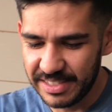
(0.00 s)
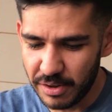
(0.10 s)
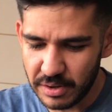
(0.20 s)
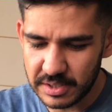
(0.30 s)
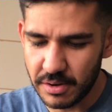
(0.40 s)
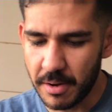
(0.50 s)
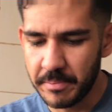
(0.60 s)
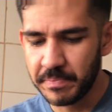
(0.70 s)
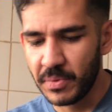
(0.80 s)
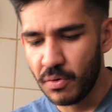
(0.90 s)
então assim, ó,
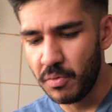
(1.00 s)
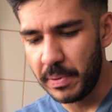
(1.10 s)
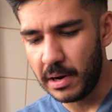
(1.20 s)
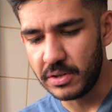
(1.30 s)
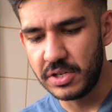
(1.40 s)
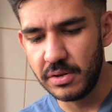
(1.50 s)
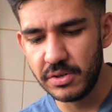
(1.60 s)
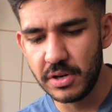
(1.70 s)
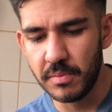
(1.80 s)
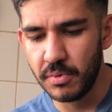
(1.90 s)
um pelotinho
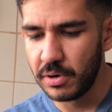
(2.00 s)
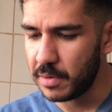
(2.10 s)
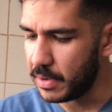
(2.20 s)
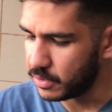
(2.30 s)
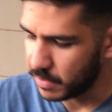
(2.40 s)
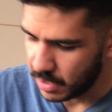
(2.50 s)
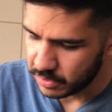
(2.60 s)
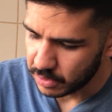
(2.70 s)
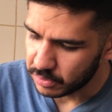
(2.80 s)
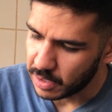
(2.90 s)
de hambúrguer mais ou
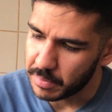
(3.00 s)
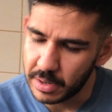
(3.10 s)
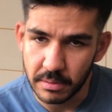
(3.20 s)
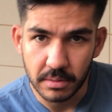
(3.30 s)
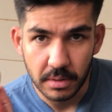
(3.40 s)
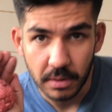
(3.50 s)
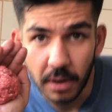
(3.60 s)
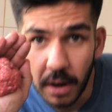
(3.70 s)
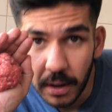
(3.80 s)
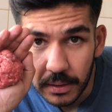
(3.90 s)
menos, ó, do tamanho
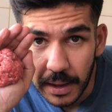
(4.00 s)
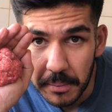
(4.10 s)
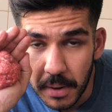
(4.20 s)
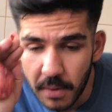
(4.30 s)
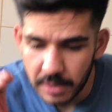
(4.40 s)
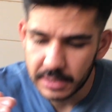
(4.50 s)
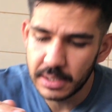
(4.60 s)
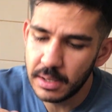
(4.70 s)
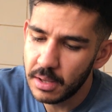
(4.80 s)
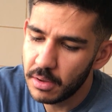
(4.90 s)
ó, da mão
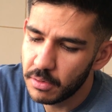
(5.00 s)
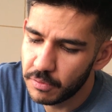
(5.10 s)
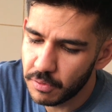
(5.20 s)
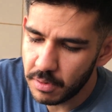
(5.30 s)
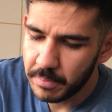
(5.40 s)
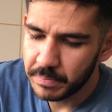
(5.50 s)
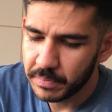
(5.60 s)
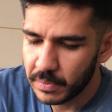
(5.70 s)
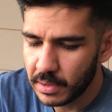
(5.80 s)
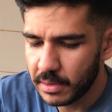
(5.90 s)
aqui, vou
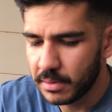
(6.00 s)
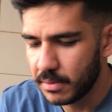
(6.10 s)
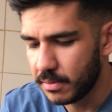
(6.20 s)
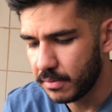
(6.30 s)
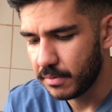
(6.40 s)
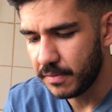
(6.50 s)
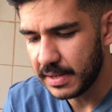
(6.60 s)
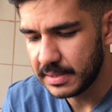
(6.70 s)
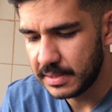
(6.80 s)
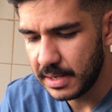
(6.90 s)

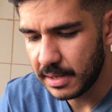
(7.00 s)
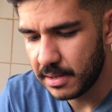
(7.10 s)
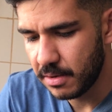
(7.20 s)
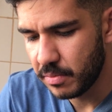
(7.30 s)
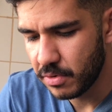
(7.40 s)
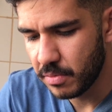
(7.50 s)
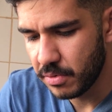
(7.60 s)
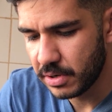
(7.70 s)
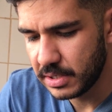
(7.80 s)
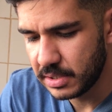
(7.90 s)
fazer aqui o meu
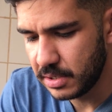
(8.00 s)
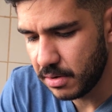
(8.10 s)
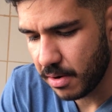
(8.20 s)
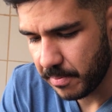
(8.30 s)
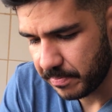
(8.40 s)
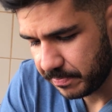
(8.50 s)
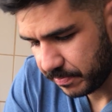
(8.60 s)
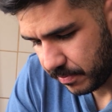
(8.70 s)
hambúrguerzinho, ó.